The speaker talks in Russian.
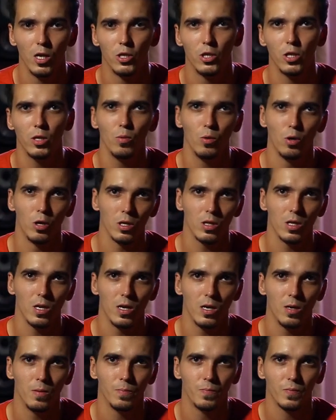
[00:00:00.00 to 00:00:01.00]

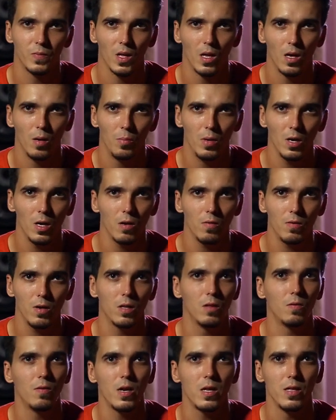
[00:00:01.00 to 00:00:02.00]
Четвертое.
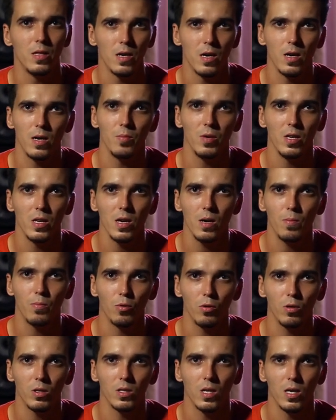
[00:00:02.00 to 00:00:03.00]
Первые два дня меня
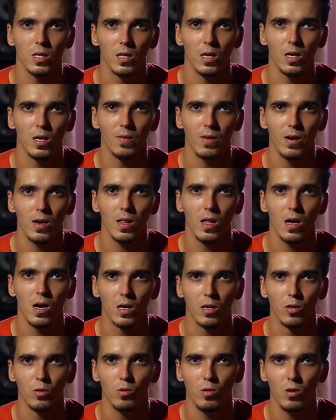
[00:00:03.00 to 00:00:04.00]
просто одолевало
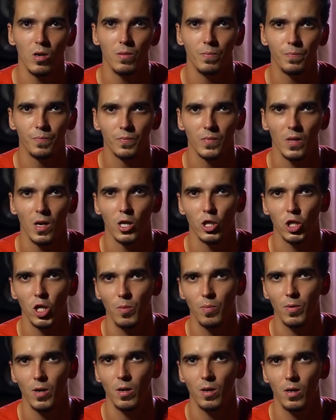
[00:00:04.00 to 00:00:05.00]
окно
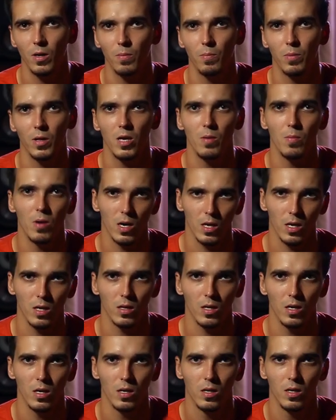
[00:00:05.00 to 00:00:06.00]
ошибка Play
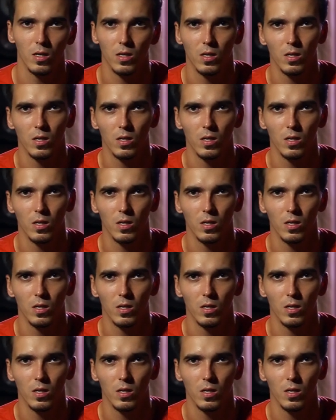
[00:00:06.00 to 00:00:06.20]
Market.